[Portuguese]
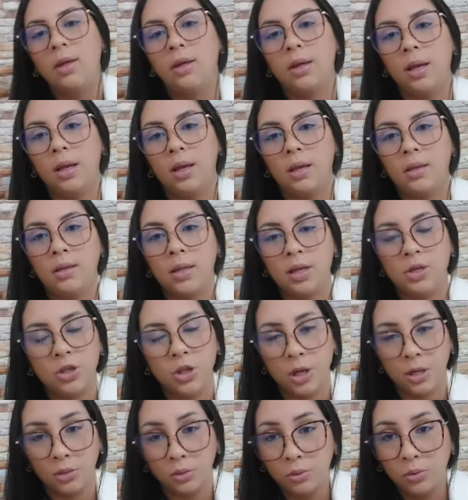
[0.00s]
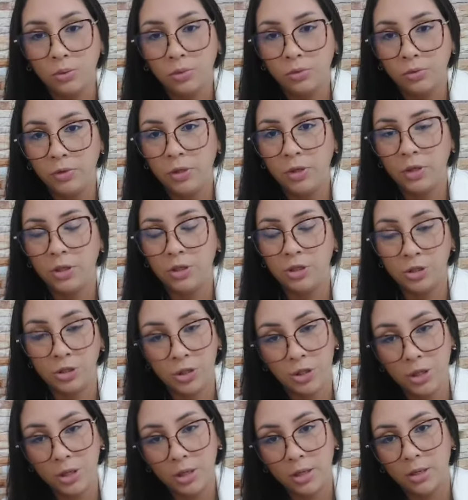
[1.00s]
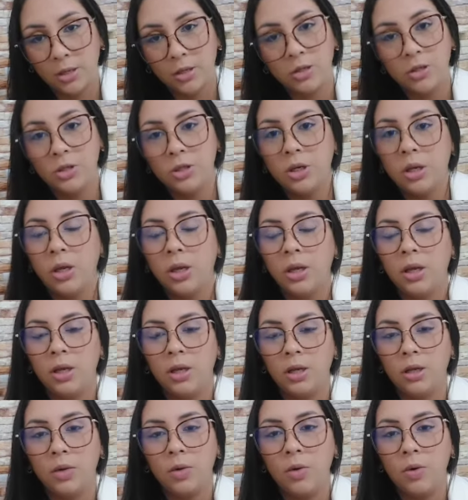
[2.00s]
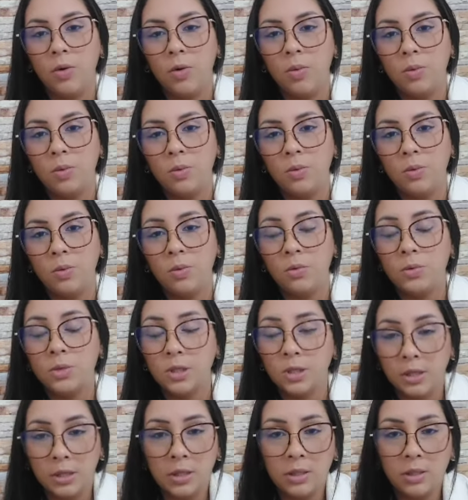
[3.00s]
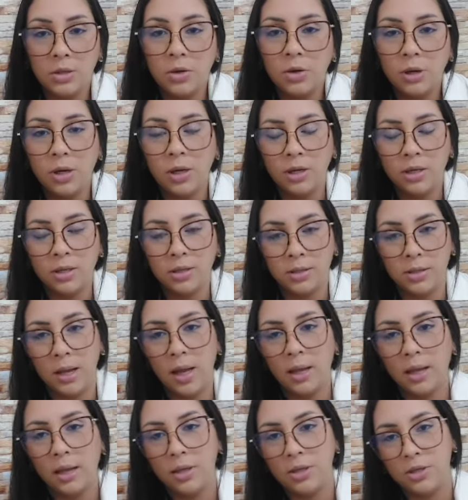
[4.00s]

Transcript: quem quiser tirar dúvidas, dicas em como conseguir se organizar, né?